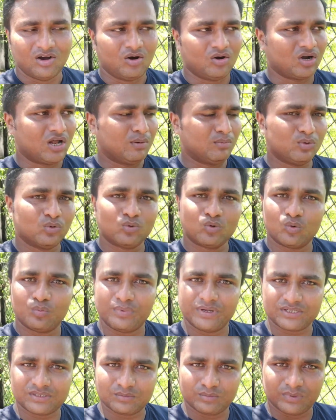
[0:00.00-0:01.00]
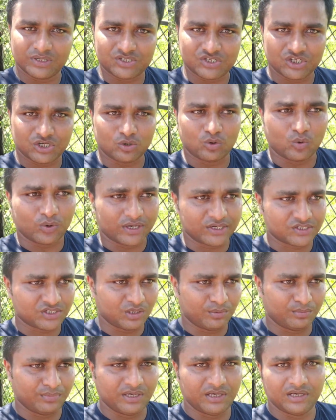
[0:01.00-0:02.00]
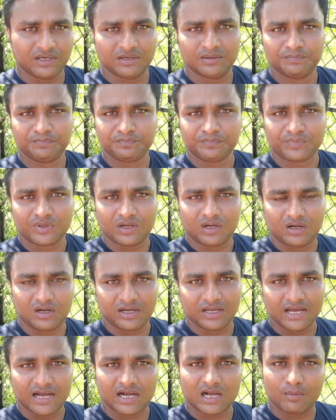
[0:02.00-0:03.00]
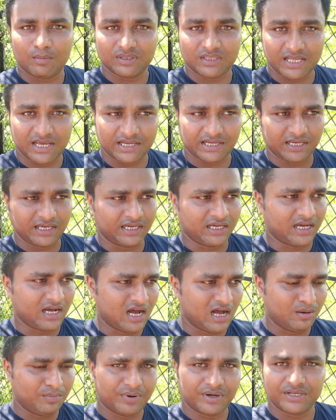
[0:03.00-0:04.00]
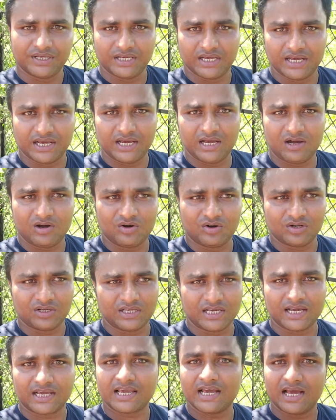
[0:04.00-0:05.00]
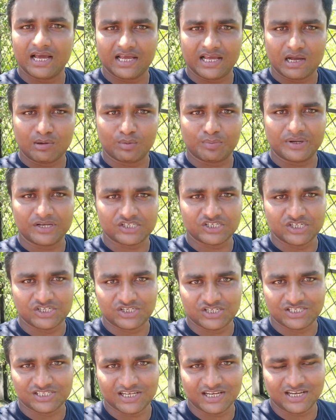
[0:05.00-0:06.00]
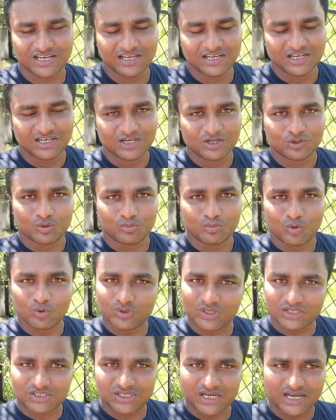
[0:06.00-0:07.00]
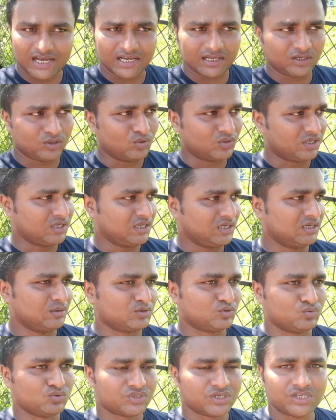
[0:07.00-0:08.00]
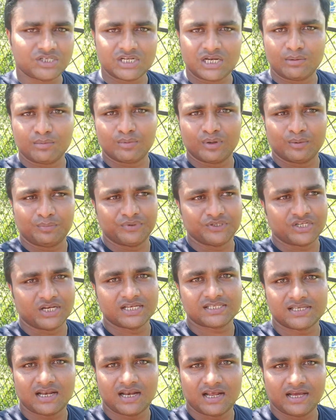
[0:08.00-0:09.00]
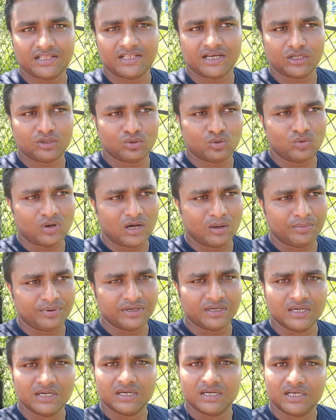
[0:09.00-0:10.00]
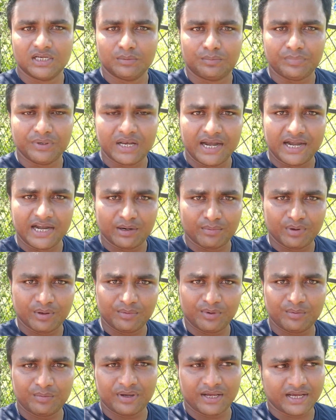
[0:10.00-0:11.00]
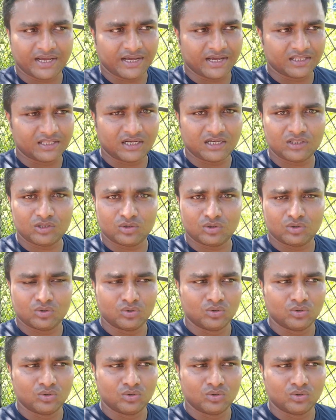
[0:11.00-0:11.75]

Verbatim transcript: और आप लोगों को बे, बेसिक लोकेशन भी यहाँ का बताएँगी कहाँ पर ये है और क्या क्या है यहाँ पर फैसिलिटीज़ है तो बहुत अच्छा है क्योंकि एक सुनसरी ज़िला में मैं पिछले साल आया था तो वहाँ पर इपी लैंड में भी मैं गया था तो